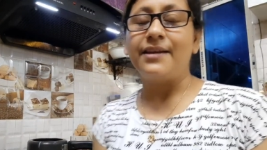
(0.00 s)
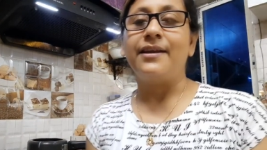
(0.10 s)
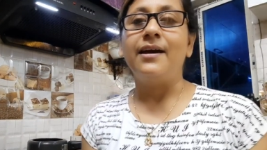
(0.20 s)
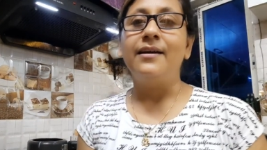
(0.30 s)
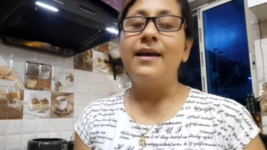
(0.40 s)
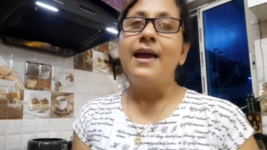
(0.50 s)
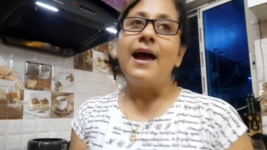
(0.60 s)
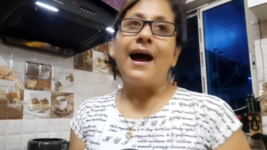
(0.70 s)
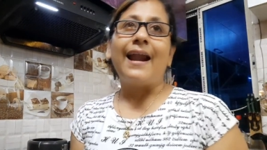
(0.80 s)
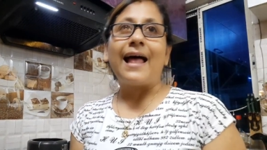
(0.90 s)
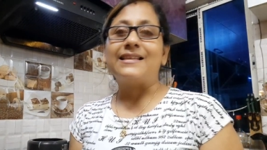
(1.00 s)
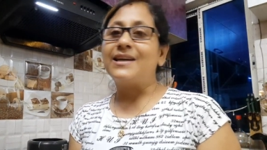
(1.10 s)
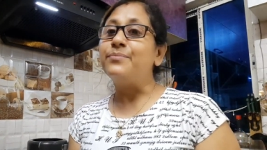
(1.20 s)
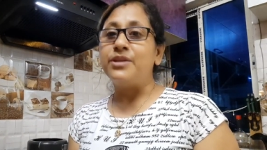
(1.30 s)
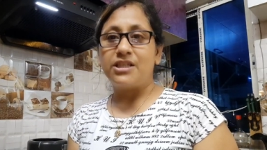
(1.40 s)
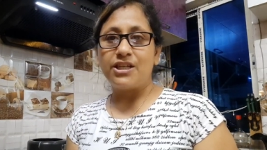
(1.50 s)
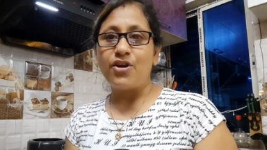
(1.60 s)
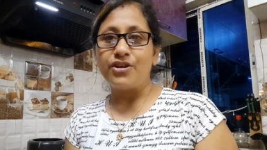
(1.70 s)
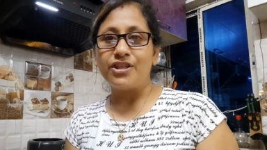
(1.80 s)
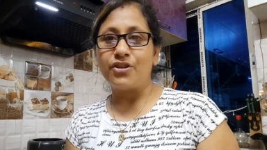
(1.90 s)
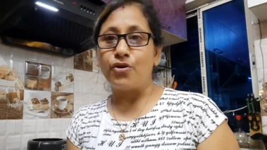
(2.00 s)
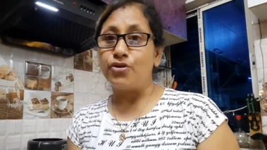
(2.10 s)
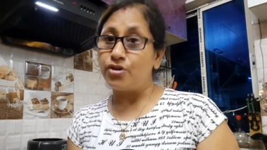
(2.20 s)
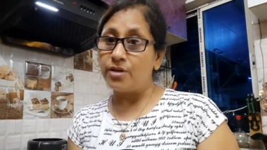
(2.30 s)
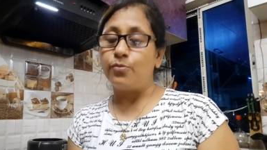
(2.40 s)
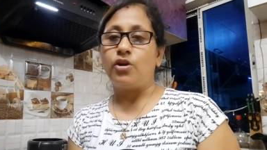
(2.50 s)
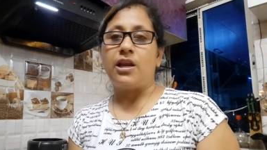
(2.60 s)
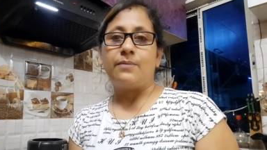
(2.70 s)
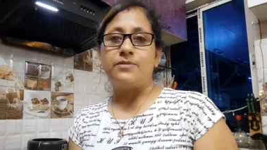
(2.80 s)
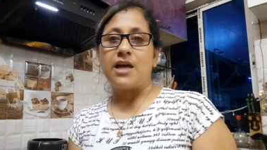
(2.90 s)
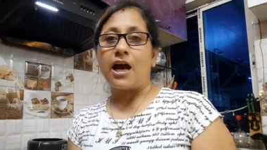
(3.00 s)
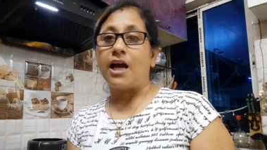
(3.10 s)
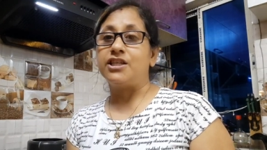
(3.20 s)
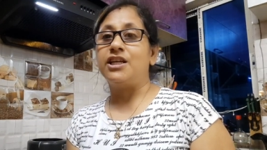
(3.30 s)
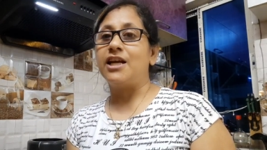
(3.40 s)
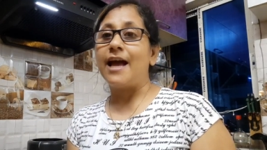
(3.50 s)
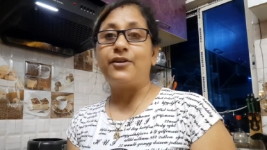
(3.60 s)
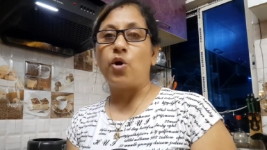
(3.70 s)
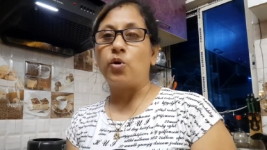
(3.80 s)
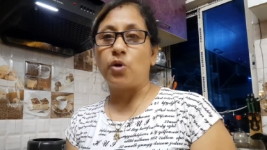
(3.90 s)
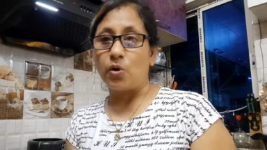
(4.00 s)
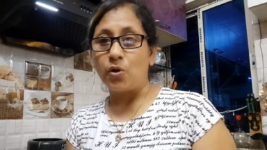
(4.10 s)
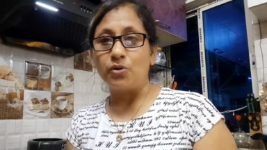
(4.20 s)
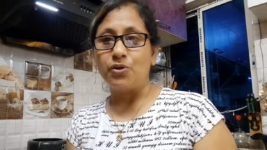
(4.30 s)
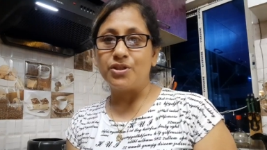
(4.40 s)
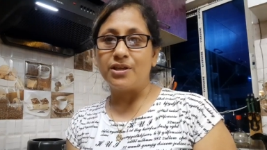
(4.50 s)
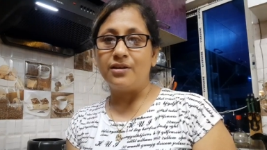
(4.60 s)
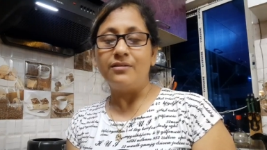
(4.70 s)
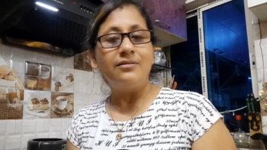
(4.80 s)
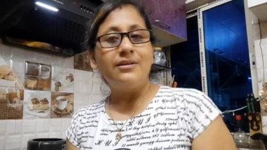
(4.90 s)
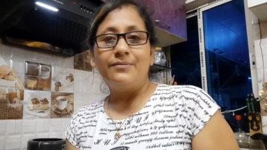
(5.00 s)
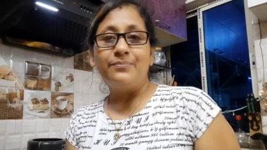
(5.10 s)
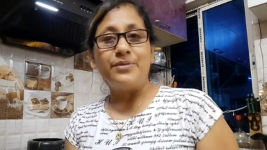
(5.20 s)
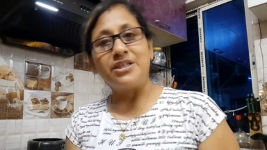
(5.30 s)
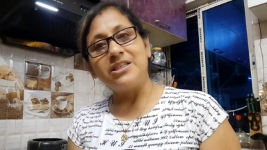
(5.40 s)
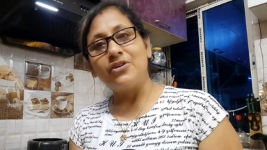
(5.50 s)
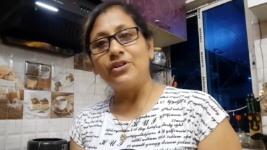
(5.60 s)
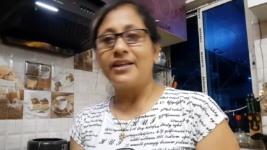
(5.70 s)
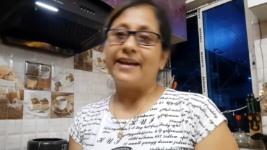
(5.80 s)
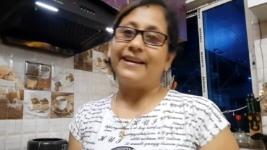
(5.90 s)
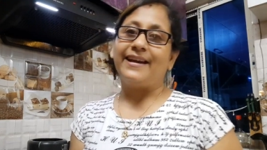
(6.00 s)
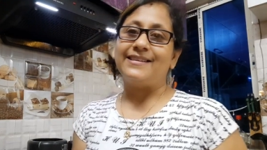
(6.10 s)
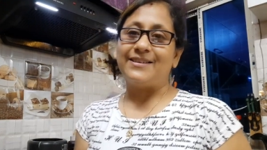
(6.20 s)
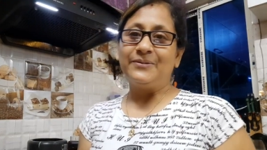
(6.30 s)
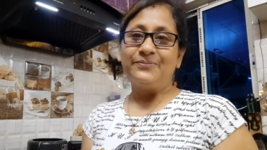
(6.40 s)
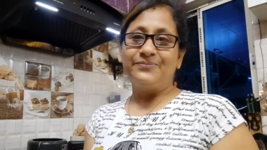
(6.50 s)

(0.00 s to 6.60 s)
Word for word: রান্না আর আজকে বৃষ্টি হয়েছে তো ওই জন্য বললাম যে আকাশের গায়ে টকটক গন্ধ ছিল বৃষ্টি হতে কেটে গেছে